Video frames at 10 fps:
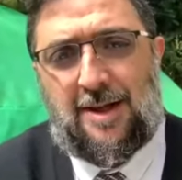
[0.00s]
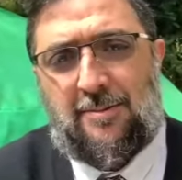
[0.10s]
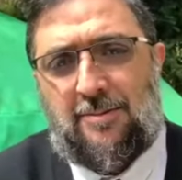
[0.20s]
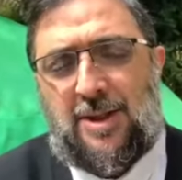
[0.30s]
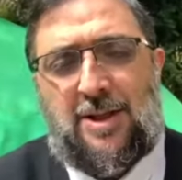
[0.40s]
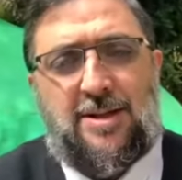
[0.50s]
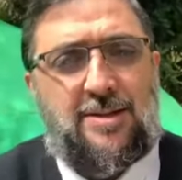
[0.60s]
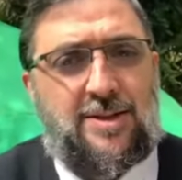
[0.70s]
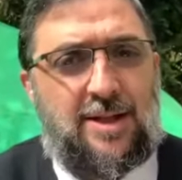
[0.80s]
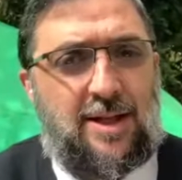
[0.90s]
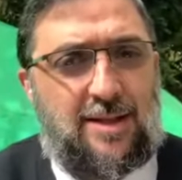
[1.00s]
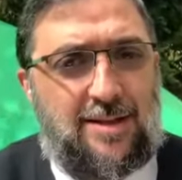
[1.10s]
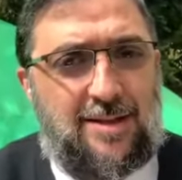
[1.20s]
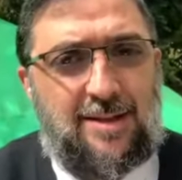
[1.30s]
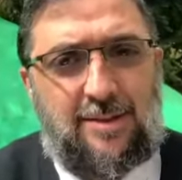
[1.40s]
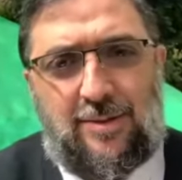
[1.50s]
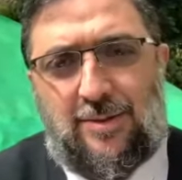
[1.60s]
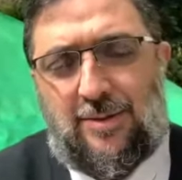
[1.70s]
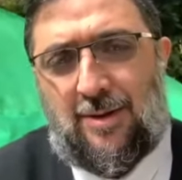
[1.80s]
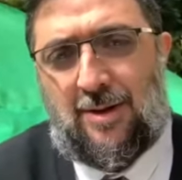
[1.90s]
mais l'essentiel c'est de
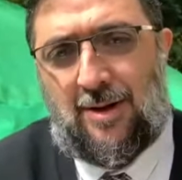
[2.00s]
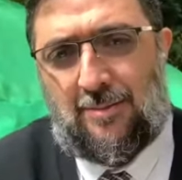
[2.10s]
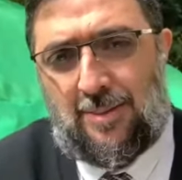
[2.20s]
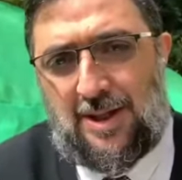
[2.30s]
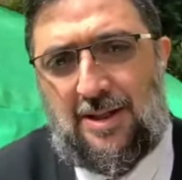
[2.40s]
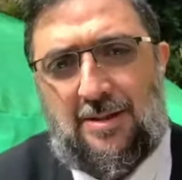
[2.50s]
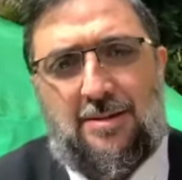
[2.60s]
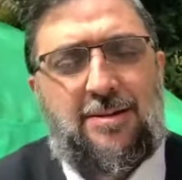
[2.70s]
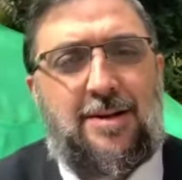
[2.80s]
remplir hein,